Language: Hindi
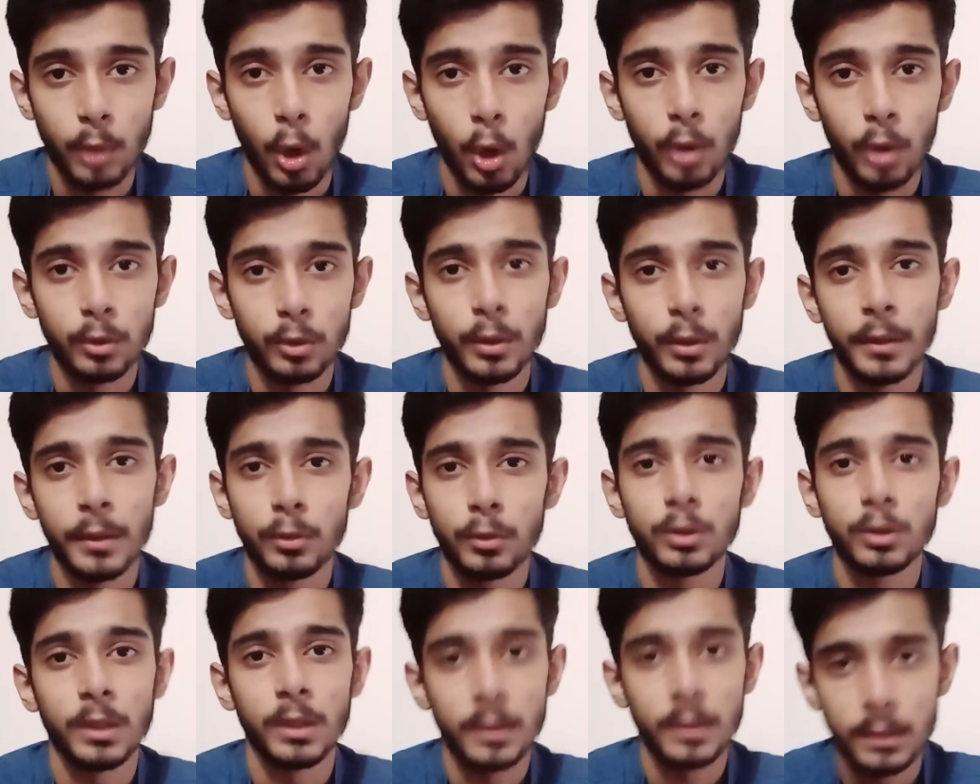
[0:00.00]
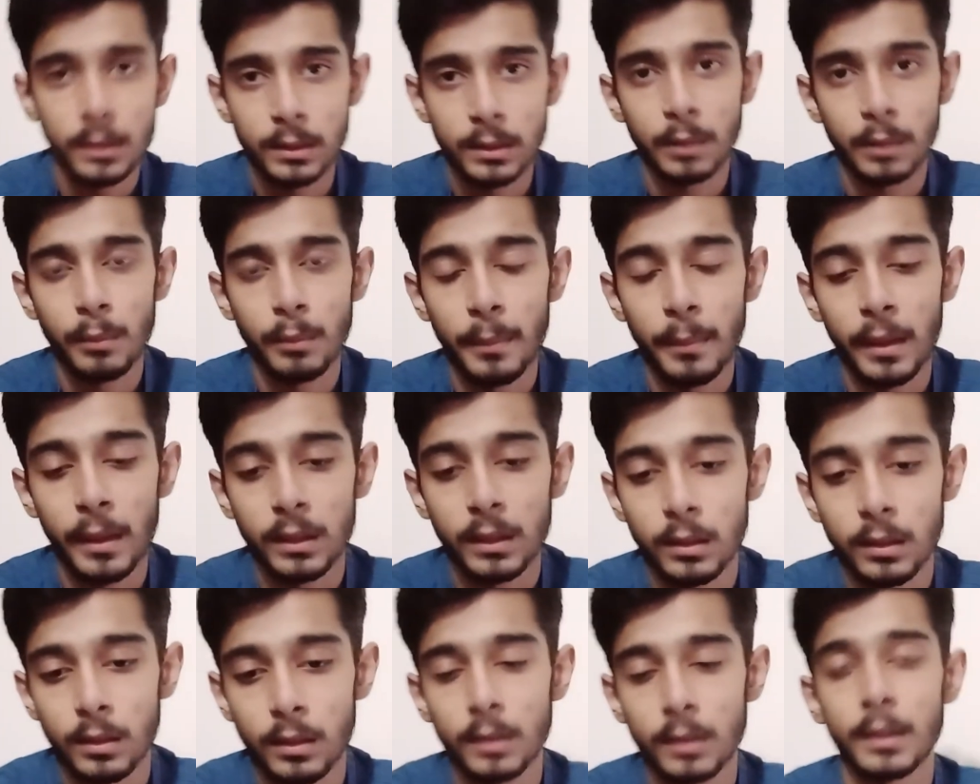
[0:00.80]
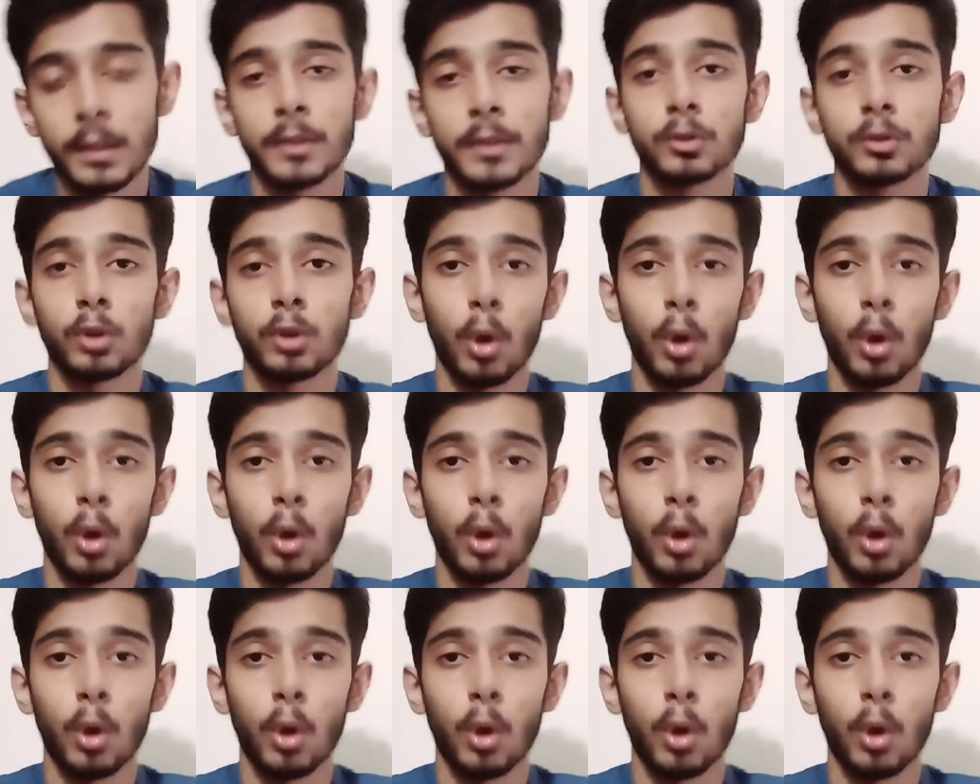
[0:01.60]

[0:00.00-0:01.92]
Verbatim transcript: और जो एक दो तो चेंजेस की मैं बात कर रहा था